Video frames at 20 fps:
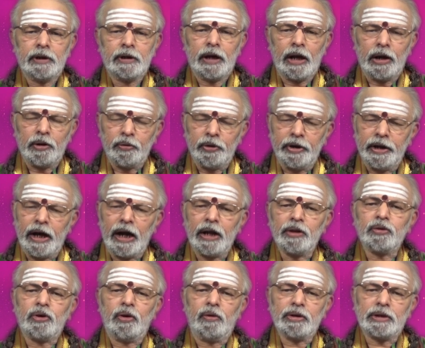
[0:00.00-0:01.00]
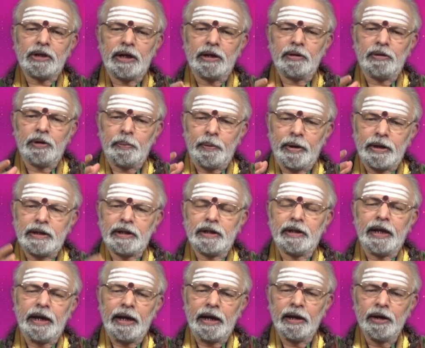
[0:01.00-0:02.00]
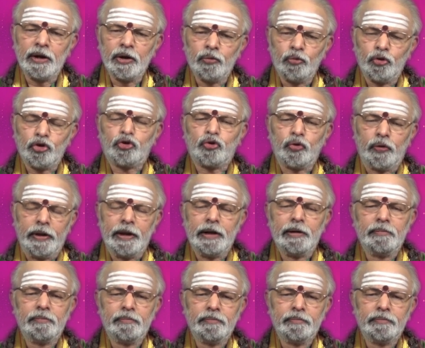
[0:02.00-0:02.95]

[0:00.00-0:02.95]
నలుగురిని ఆదుకోవాల్సినటువంటి పరిస్థితి వస్తుంది